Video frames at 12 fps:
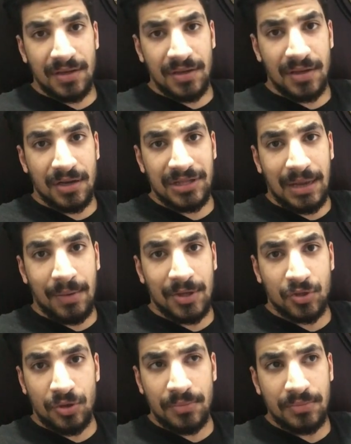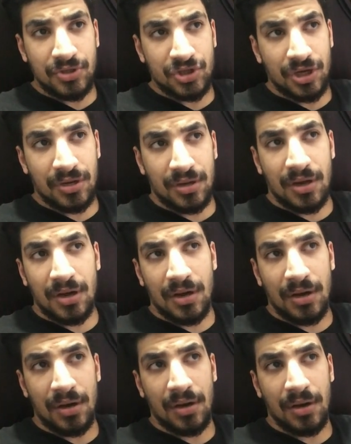يلا دعواتكم ان شاء
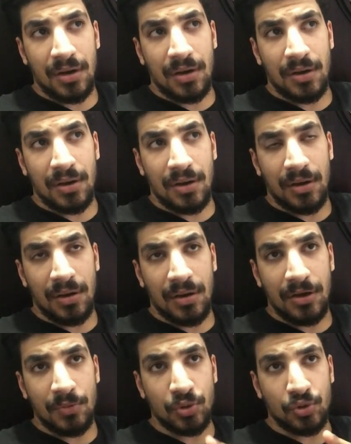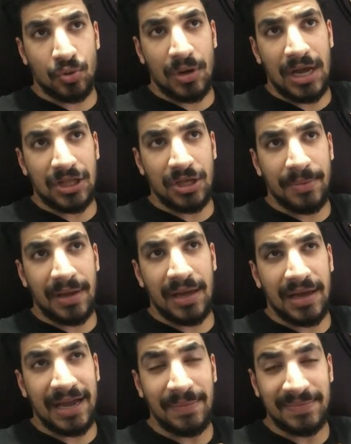الله البطولة هتبقى
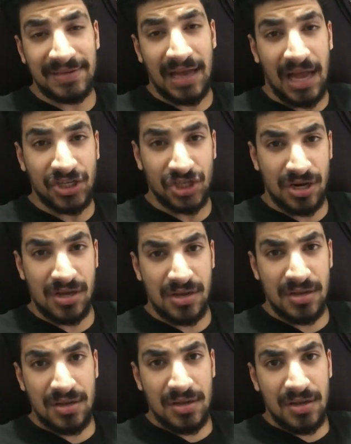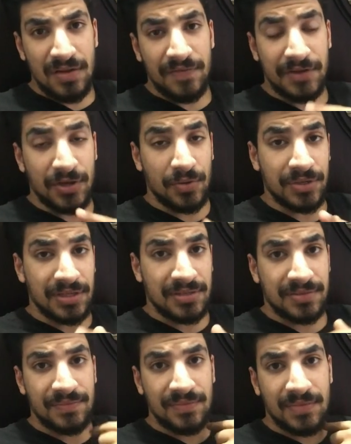خمسة عشرة في الكويت
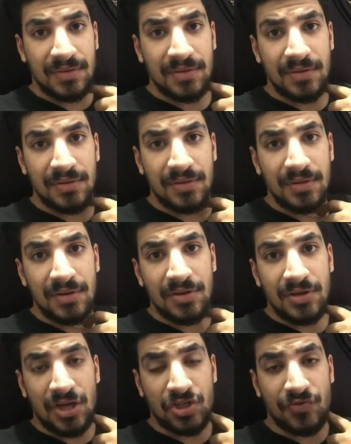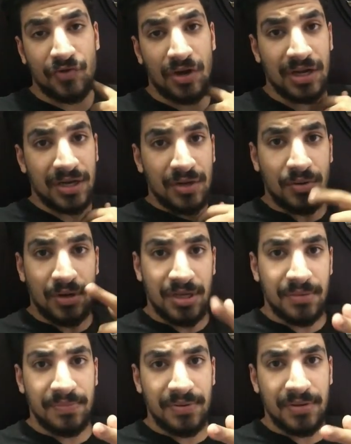اشوفكم على خير
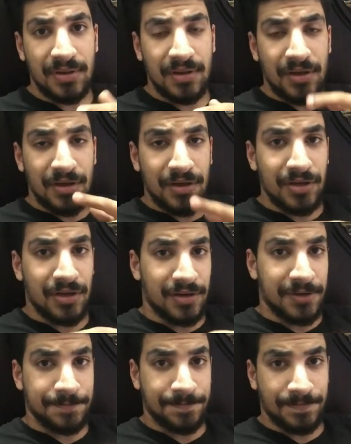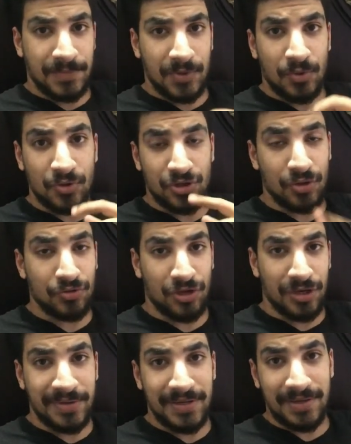قريب يلا كل سنة وانتم
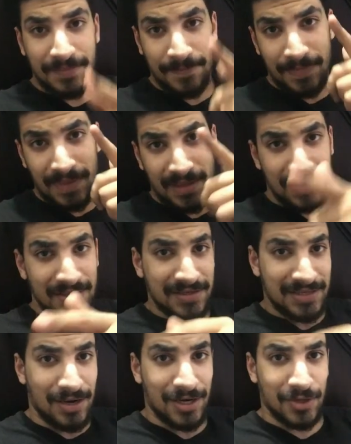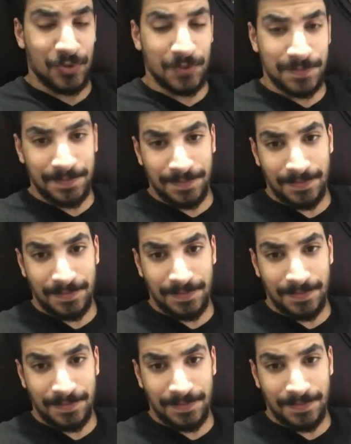طيبين السلام عليكم